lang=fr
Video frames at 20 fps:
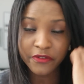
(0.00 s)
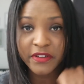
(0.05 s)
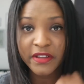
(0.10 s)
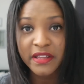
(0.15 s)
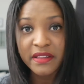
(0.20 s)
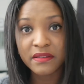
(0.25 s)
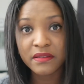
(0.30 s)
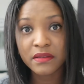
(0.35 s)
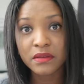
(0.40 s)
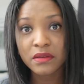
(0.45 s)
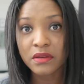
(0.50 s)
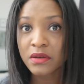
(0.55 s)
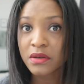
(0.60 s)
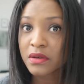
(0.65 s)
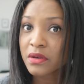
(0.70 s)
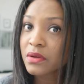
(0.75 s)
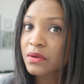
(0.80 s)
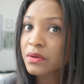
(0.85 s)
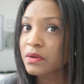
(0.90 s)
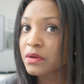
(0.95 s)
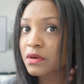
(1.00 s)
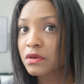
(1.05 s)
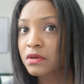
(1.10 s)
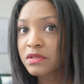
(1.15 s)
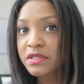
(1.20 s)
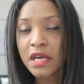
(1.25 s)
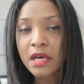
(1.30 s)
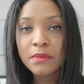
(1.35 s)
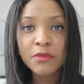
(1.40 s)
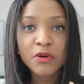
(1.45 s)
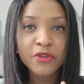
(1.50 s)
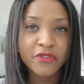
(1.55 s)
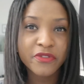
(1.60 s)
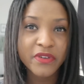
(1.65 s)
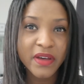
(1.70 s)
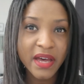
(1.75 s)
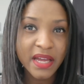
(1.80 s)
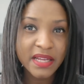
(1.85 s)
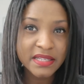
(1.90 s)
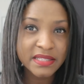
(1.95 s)
fait, euh, contrairement au
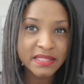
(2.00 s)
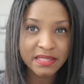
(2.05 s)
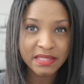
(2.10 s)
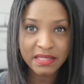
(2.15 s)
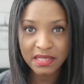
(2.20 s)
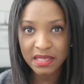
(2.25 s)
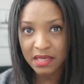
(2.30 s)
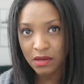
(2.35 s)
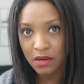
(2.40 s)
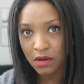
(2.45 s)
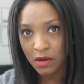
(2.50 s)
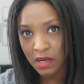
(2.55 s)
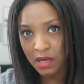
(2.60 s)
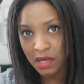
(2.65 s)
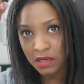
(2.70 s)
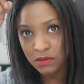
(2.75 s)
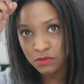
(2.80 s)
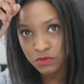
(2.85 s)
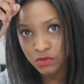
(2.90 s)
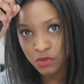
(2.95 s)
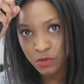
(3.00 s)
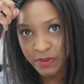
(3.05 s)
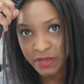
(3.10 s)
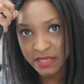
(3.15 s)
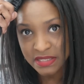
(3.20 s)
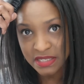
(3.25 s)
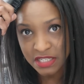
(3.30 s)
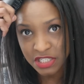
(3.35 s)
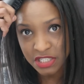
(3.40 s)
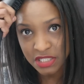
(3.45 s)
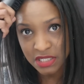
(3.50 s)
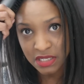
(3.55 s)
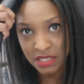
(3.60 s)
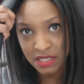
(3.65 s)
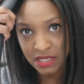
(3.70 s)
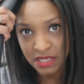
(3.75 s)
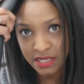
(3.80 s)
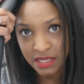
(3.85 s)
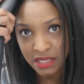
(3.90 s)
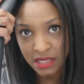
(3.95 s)
fer à lisser, en un ou deux passages c'est
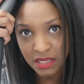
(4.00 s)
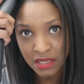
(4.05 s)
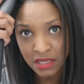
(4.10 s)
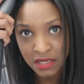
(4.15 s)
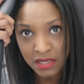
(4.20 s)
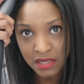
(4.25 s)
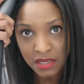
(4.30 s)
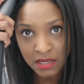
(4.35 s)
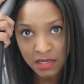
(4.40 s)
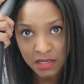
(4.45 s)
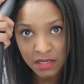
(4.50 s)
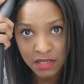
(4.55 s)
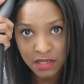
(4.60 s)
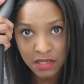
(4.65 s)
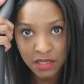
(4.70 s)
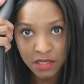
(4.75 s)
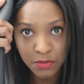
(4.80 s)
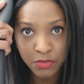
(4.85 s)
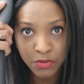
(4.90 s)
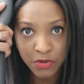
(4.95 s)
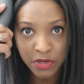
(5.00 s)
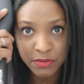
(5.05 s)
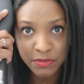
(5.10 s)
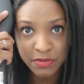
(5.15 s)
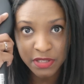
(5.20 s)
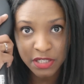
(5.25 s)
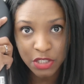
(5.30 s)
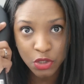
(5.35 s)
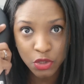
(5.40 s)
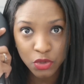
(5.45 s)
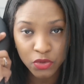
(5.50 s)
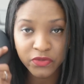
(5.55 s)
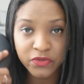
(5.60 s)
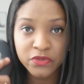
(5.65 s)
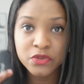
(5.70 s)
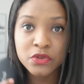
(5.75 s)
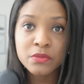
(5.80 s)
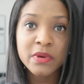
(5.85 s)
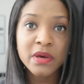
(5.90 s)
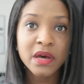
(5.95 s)
réglé. Et pour les petits
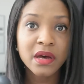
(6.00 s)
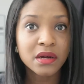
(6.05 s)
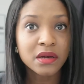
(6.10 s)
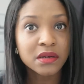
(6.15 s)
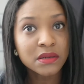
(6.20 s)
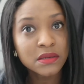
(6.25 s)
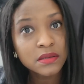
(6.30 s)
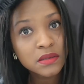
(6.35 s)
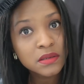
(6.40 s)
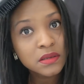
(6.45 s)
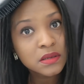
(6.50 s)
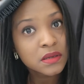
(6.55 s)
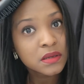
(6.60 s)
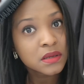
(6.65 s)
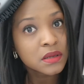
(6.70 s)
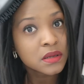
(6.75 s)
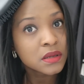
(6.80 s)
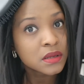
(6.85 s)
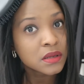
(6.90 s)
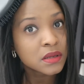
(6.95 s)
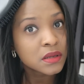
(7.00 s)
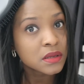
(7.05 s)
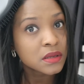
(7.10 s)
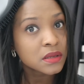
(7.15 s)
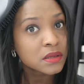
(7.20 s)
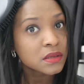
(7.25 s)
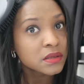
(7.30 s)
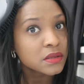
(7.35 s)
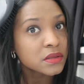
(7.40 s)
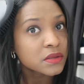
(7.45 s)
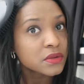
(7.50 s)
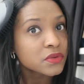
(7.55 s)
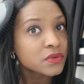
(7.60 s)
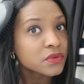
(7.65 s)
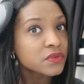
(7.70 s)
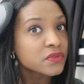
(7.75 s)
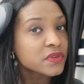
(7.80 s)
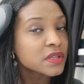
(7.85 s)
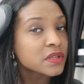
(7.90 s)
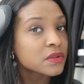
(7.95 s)
cheveux, ben, il
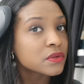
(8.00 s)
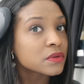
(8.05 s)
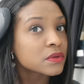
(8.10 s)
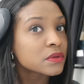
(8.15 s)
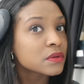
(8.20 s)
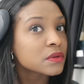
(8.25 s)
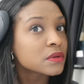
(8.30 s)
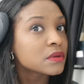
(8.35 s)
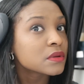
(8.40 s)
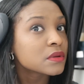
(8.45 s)
suffit de...